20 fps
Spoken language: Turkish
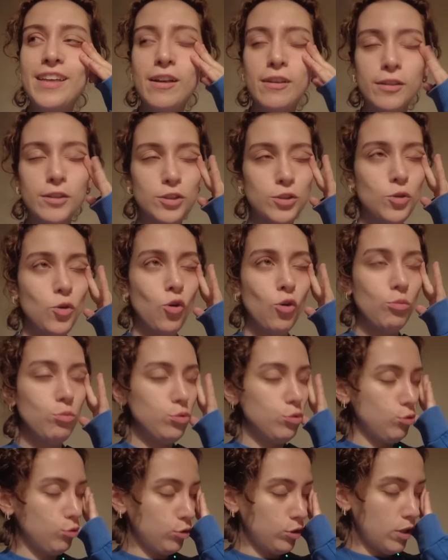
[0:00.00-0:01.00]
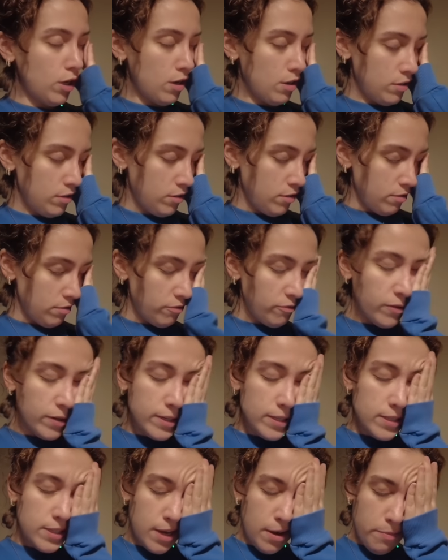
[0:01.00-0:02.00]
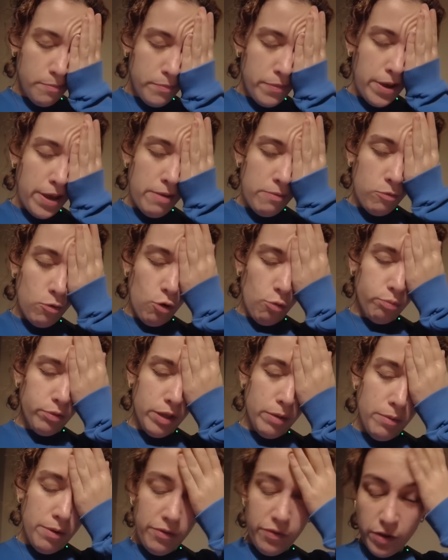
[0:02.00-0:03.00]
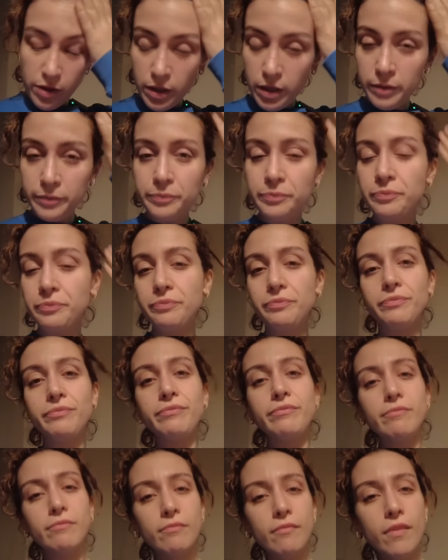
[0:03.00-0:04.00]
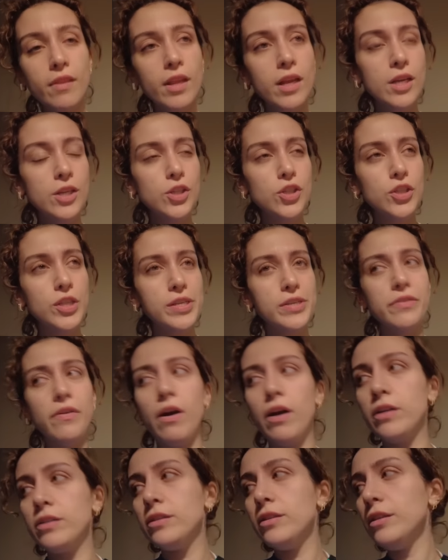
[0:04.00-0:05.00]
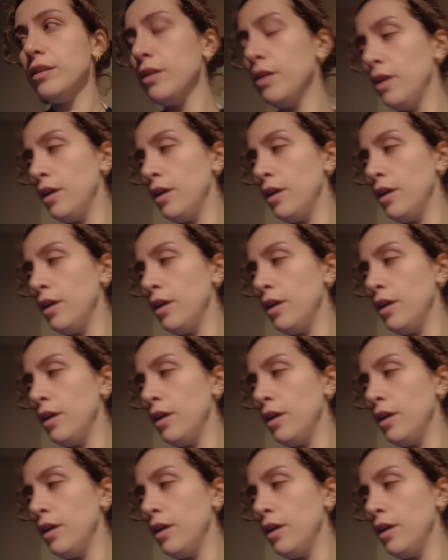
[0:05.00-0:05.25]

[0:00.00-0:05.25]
Yaklaşık 10,5 saat valiz yapma, ev toplama falan işleri vardı.